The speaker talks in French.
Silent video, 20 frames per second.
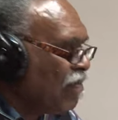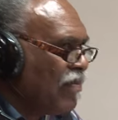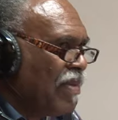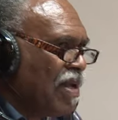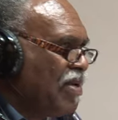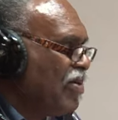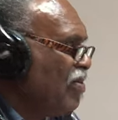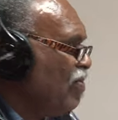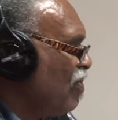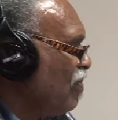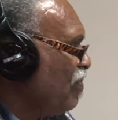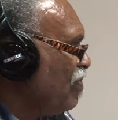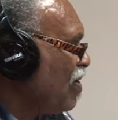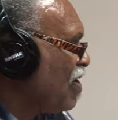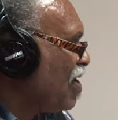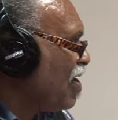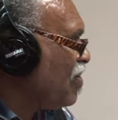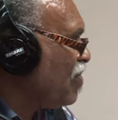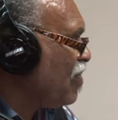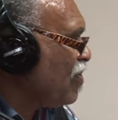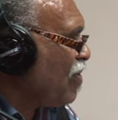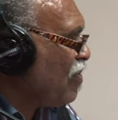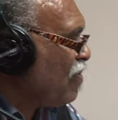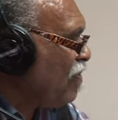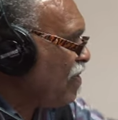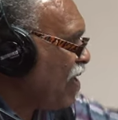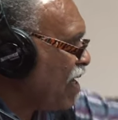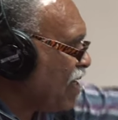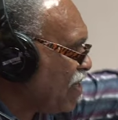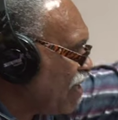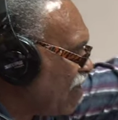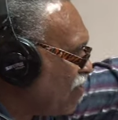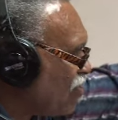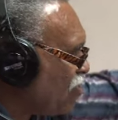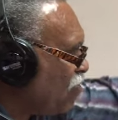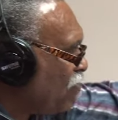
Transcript: Mais ben, c'est nos vieux qui les ont découverts, avec sa gros